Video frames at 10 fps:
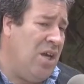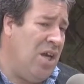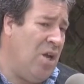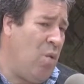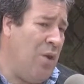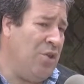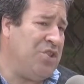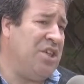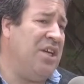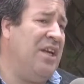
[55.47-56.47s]
Y cuando
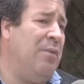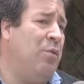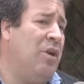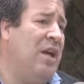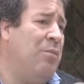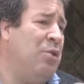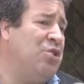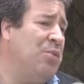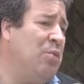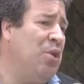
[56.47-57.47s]
se requiera, por ejemplo, otro
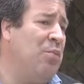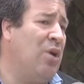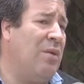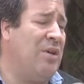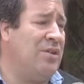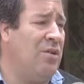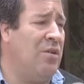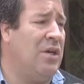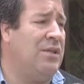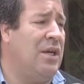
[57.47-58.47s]
este tipo de
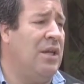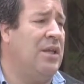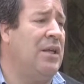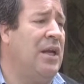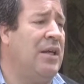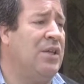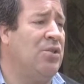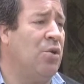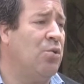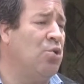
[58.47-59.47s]
programación, que sea de
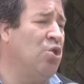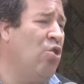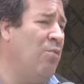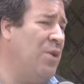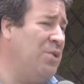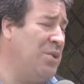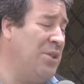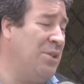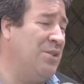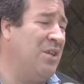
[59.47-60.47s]
carácter nocturno, como las dos
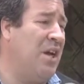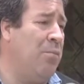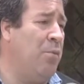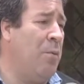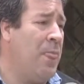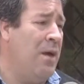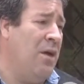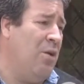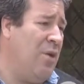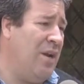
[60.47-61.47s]
sesiones de campo,
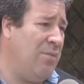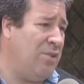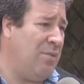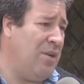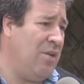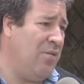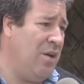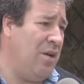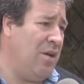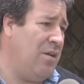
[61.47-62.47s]
lo haremos también
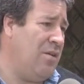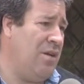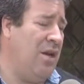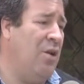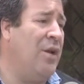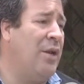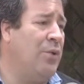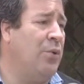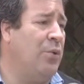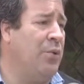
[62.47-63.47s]
en, en el horario
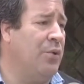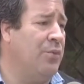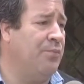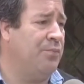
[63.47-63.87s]
nocturno.